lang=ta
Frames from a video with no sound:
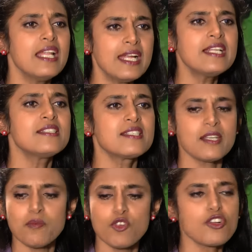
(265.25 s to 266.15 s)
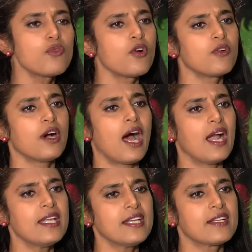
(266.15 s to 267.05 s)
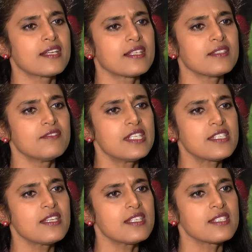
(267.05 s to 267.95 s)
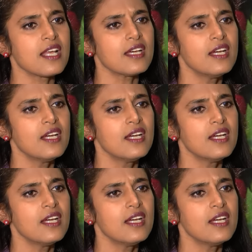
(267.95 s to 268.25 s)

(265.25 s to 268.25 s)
லேடிஸ் டீம் ஒன்னு ஆடிக்கிட்டு இருக்கு வெஸ்ட் இண்டீஸ்ல